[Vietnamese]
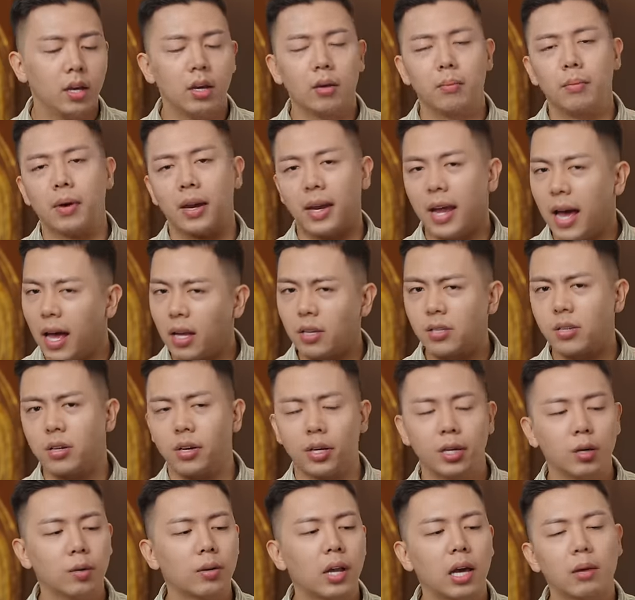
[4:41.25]
mà đã sở
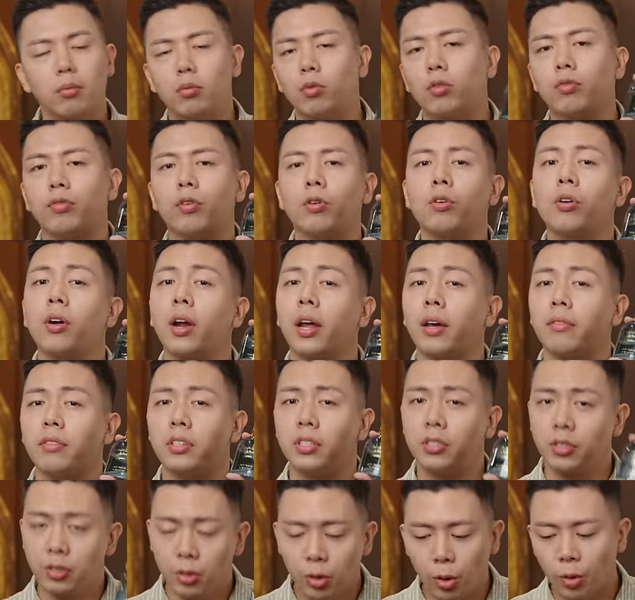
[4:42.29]
hữu Live Blue
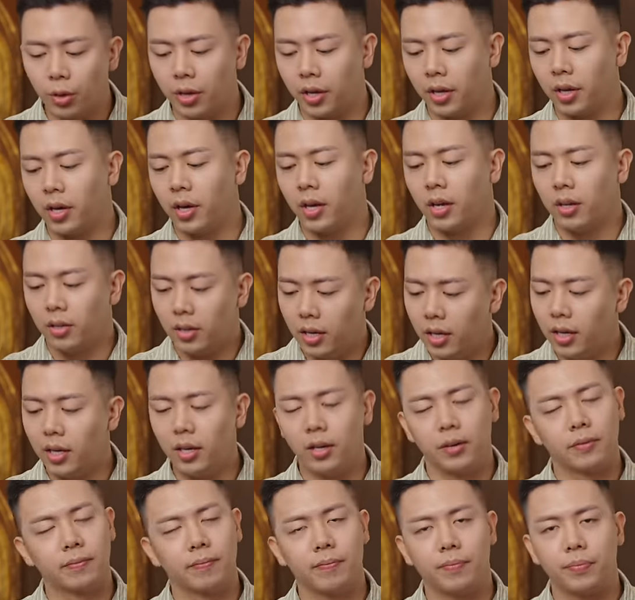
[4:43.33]
Forever rồi
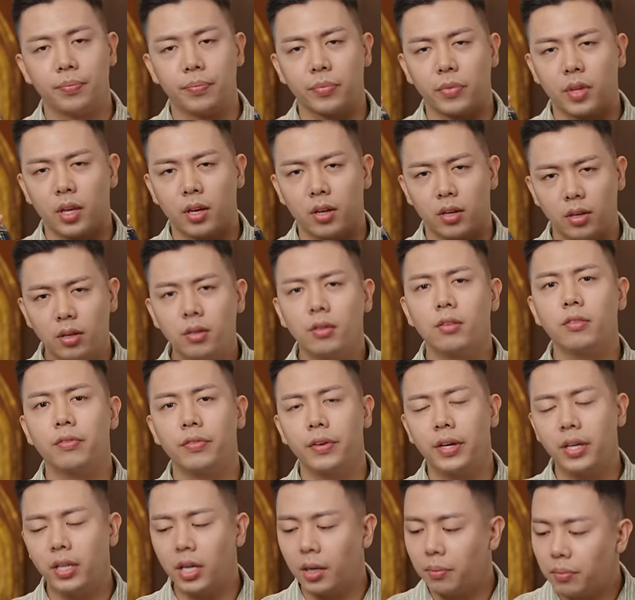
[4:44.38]
thì đừng
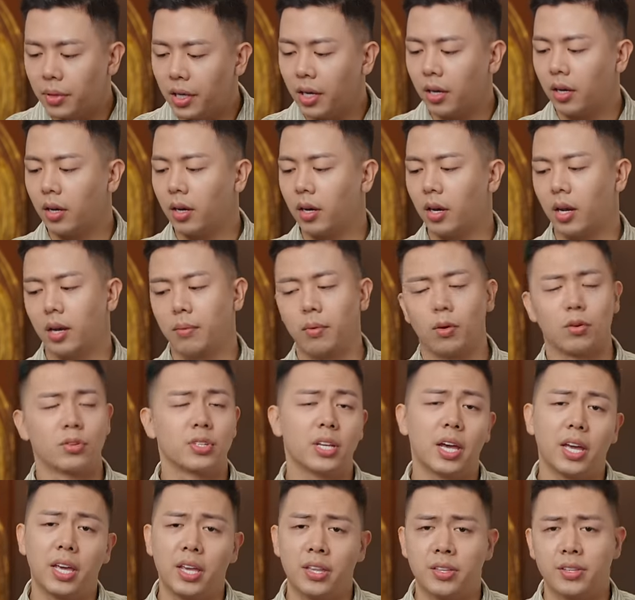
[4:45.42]
phí thêm tiền để bỏ
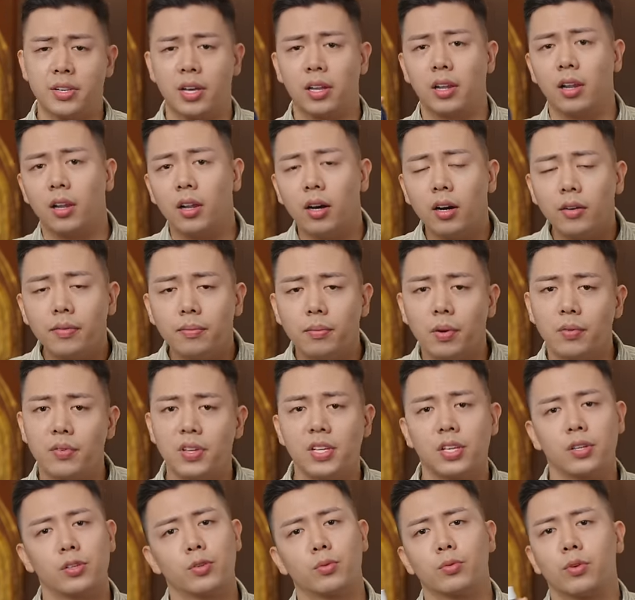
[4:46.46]
ra Insider Silent Love bởi
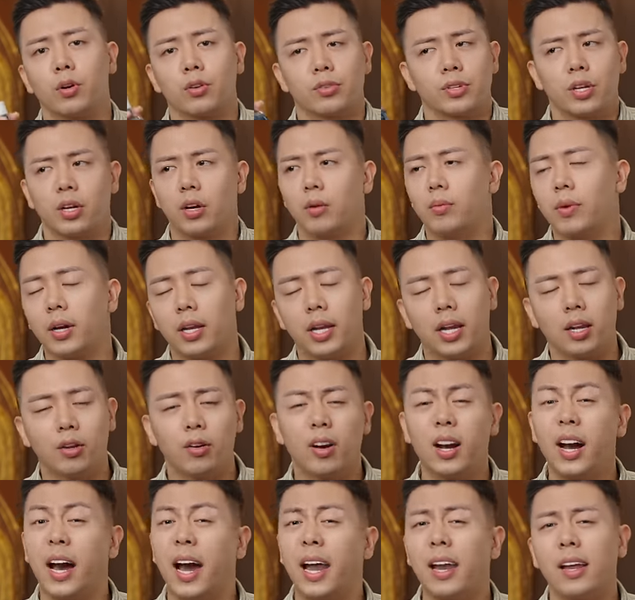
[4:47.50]
vì chúng nó sẽ có một cái nét nó
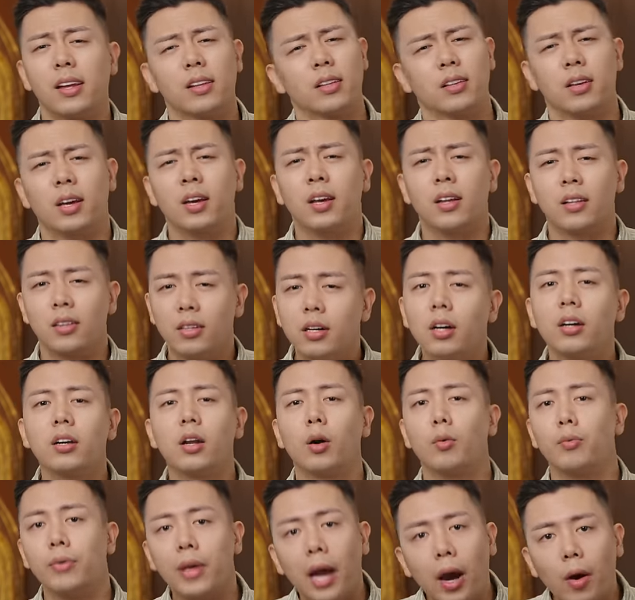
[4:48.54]
khá là tương
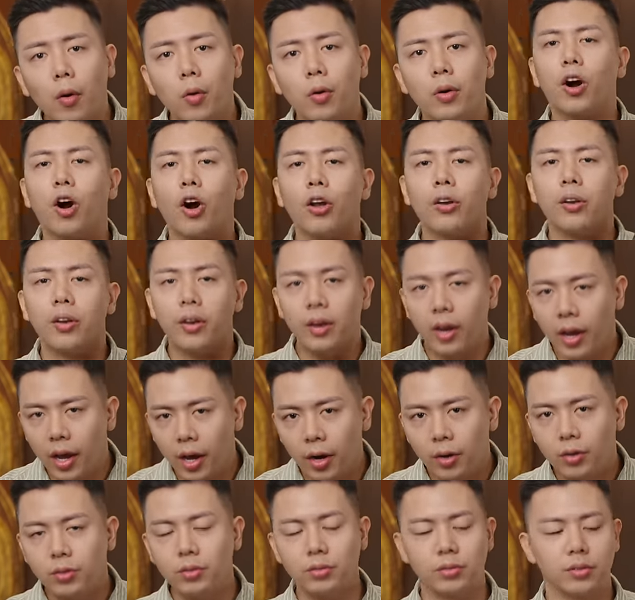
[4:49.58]
đồng nhau còn
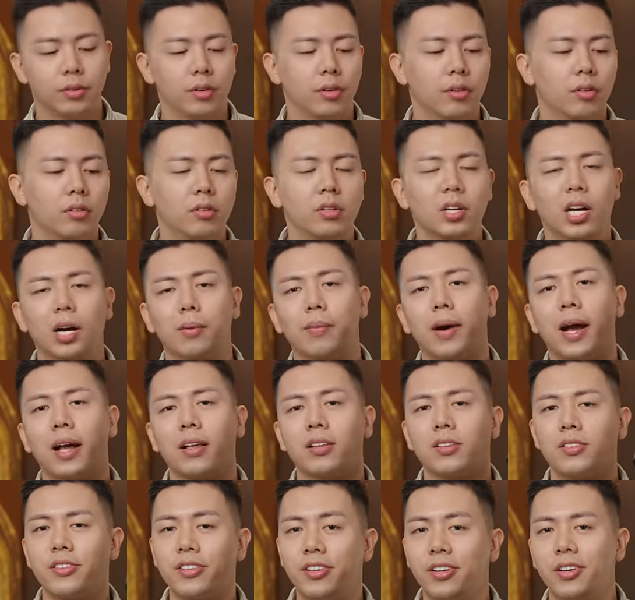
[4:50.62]
nếu như các bạn
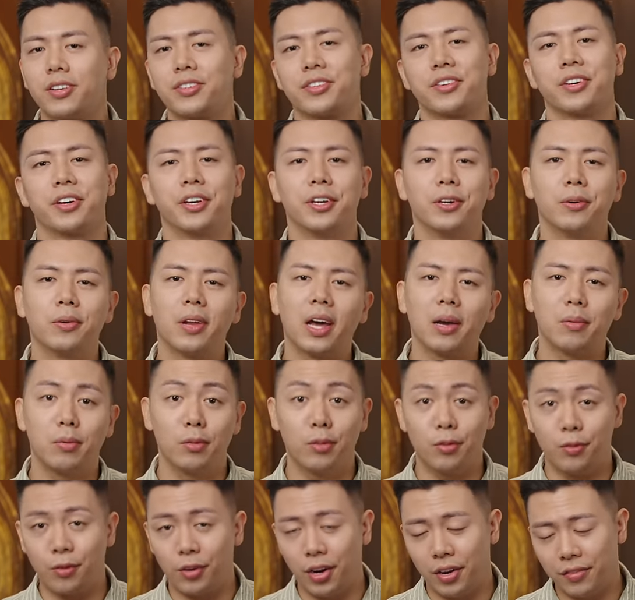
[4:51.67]
chưa sở hữu Live
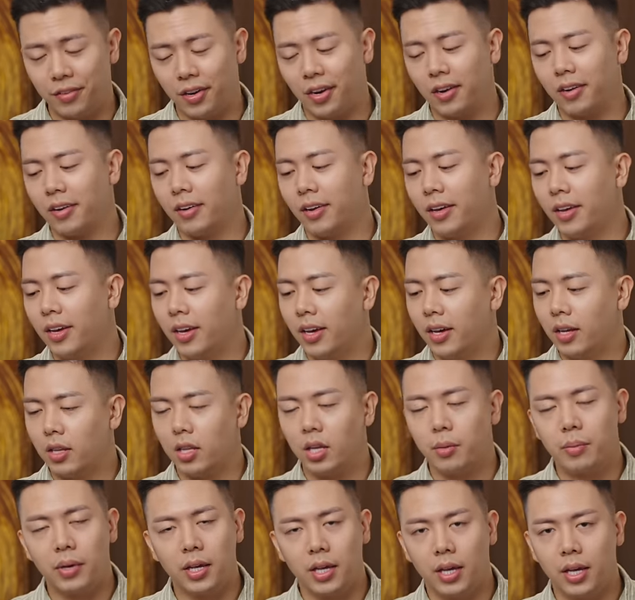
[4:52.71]
Blue Forever
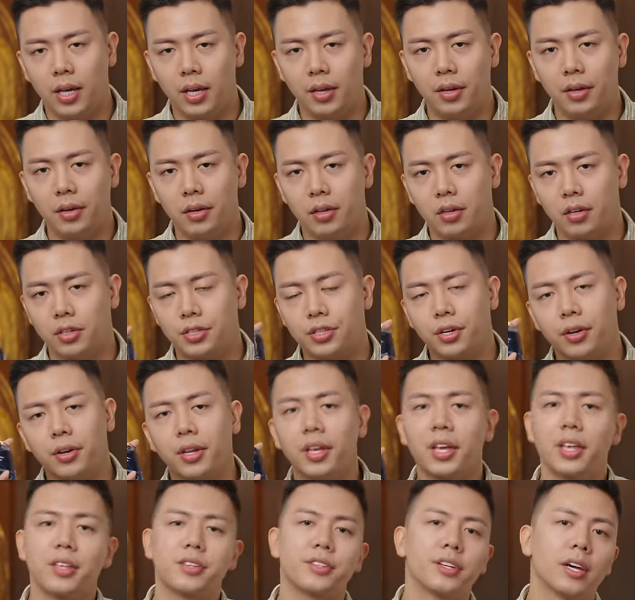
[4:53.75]
thì mình nghĩ lựa chọn
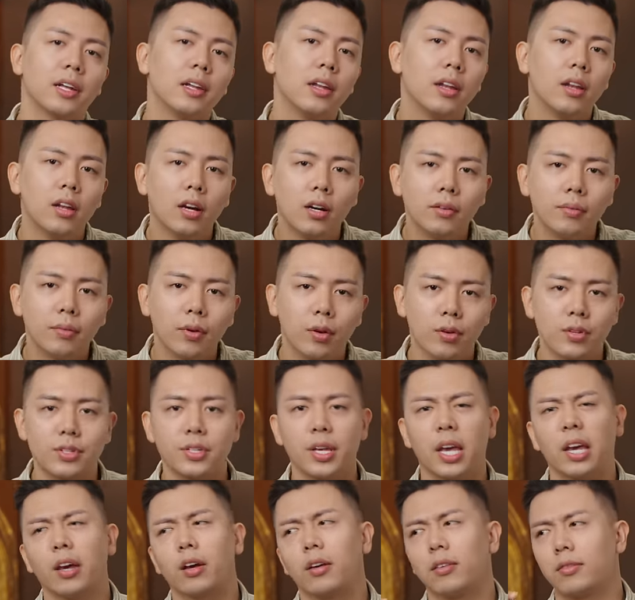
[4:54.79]
Insider Silent Love nó
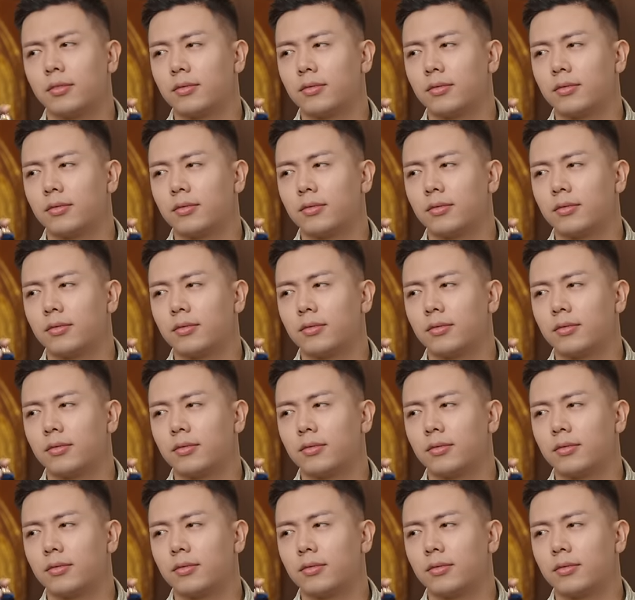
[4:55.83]
sẽ